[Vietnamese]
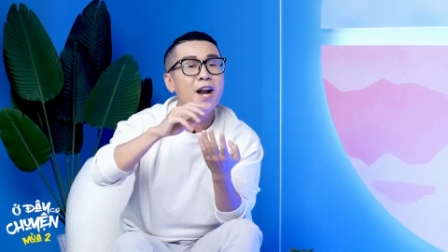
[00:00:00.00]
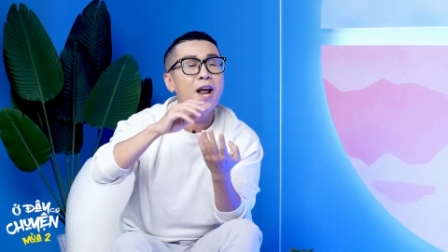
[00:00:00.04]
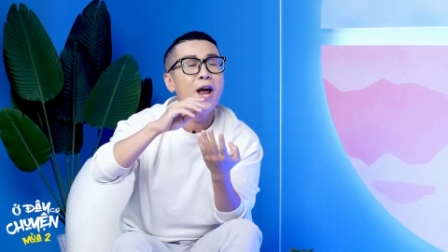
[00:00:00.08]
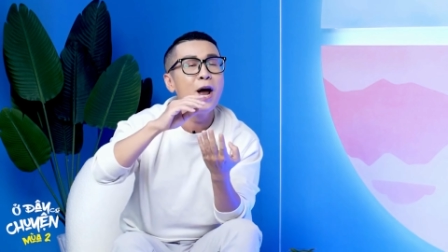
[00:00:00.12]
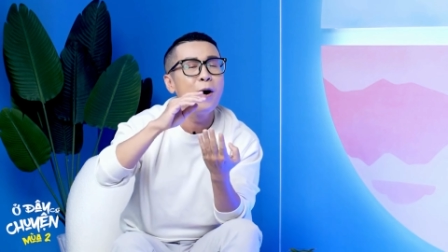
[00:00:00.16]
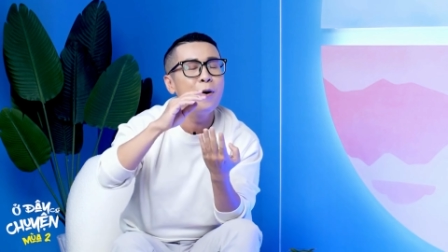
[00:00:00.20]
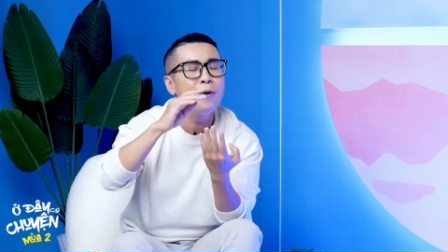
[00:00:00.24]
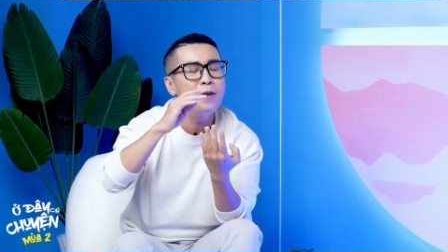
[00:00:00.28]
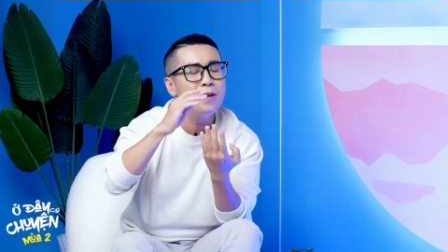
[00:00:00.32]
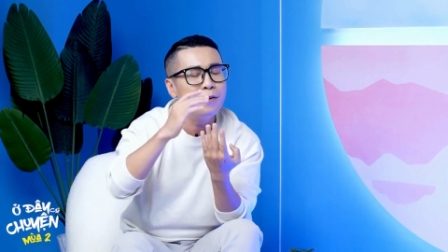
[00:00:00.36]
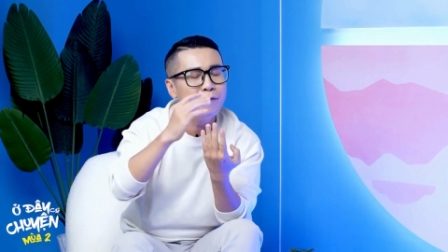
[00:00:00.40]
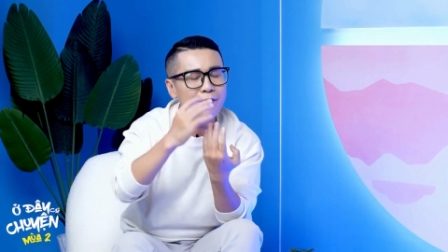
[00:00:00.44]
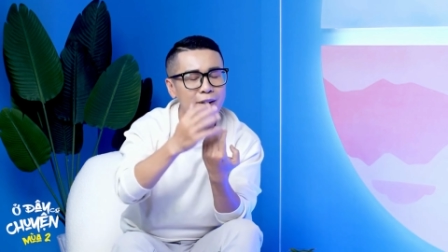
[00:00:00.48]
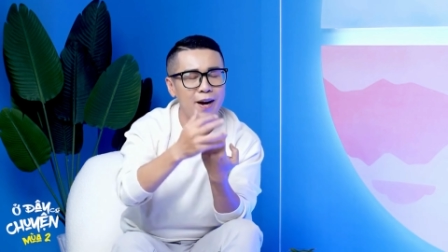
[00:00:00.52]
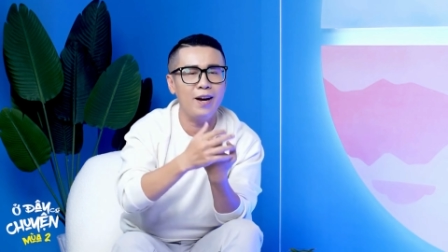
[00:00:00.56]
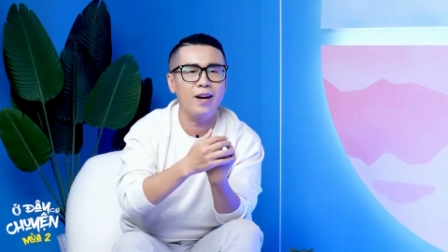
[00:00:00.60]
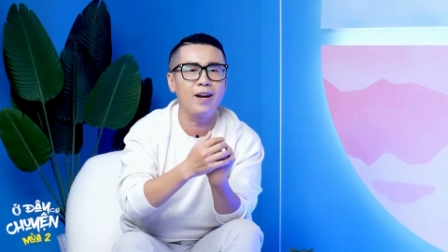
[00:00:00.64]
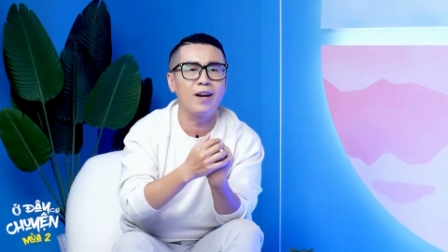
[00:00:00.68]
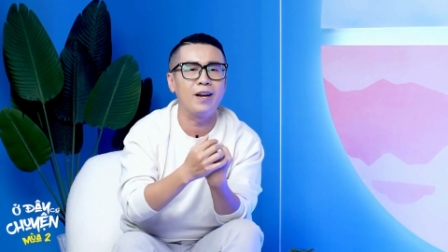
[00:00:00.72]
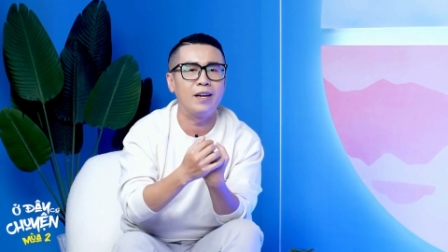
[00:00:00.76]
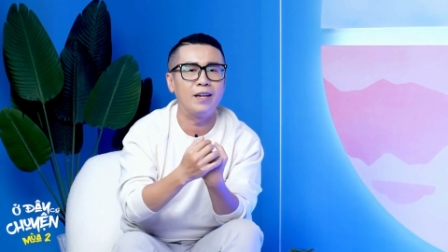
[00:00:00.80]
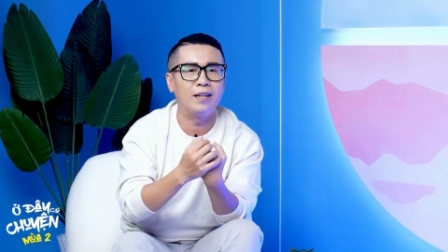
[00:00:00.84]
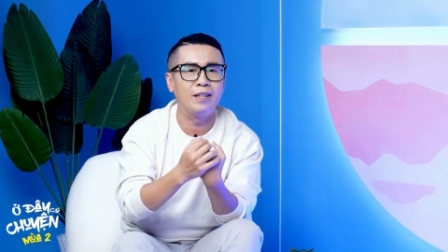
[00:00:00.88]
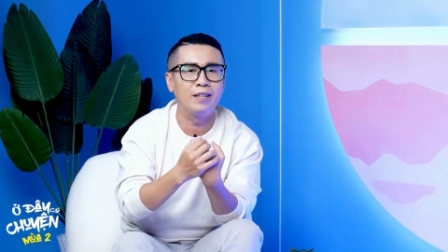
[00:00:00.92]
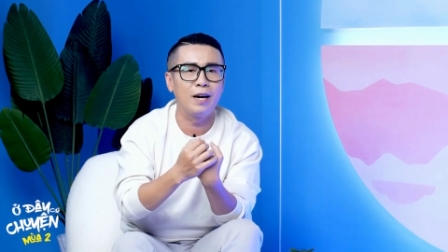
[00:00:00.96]
sư Nếu như
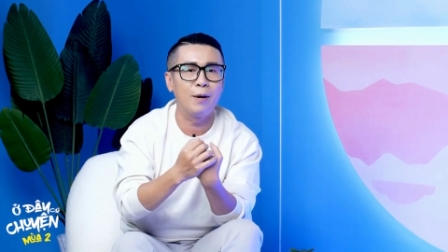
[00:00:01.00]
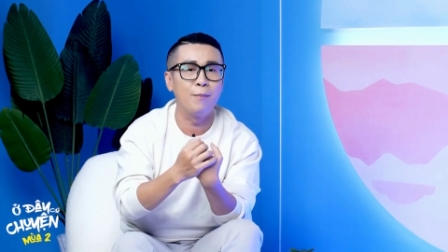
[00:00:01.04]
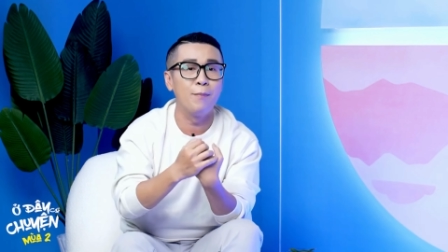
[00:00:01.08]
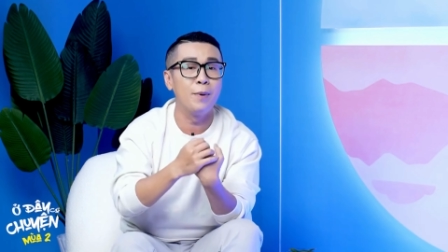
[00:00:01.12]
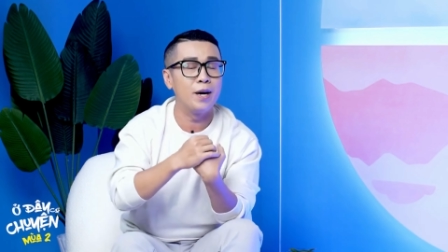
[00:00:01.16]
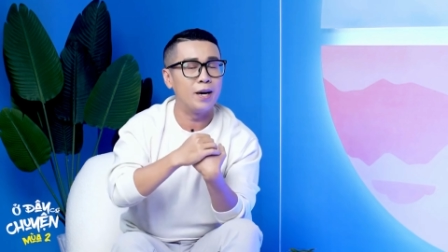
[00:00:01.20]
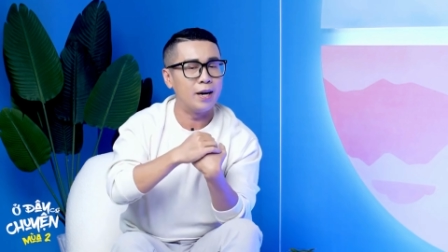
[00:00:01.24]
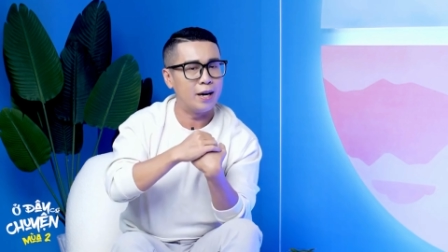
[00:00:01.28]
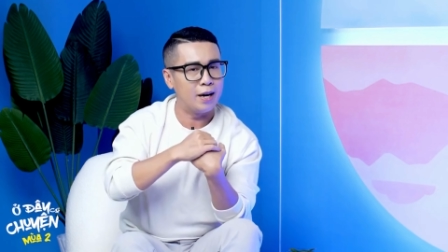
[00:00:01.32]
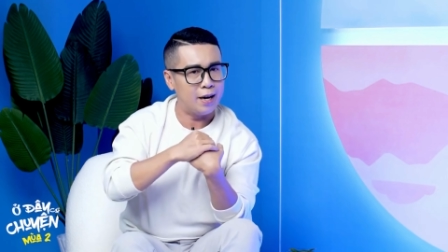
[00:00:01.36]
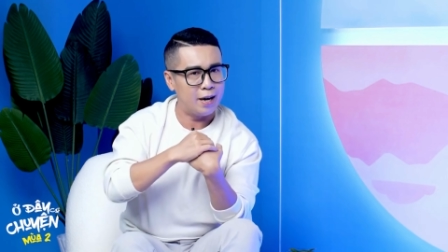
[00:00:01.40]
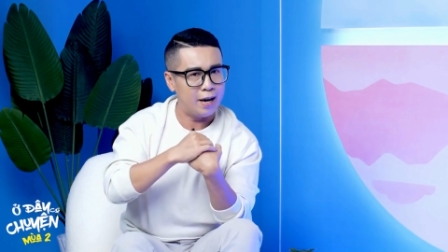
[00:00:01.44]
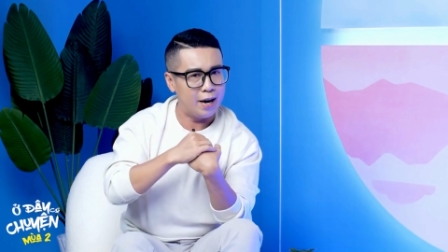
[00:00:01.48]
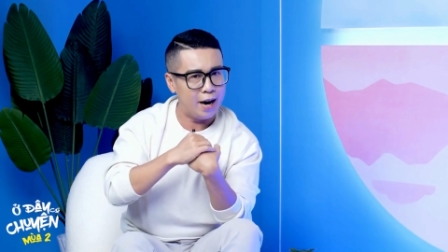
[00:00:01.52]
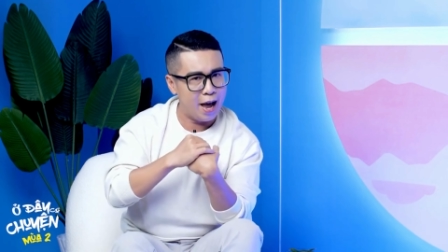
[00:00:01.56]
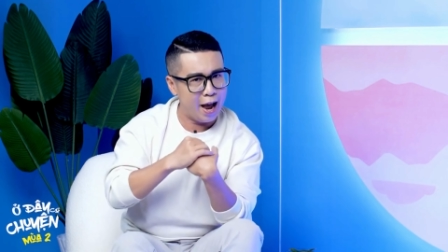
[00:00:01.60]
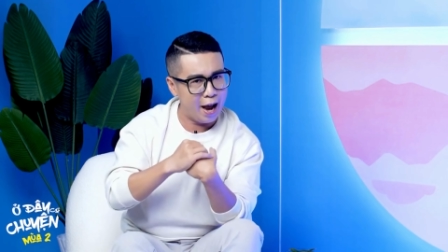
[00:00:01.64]
phát hiện ra mình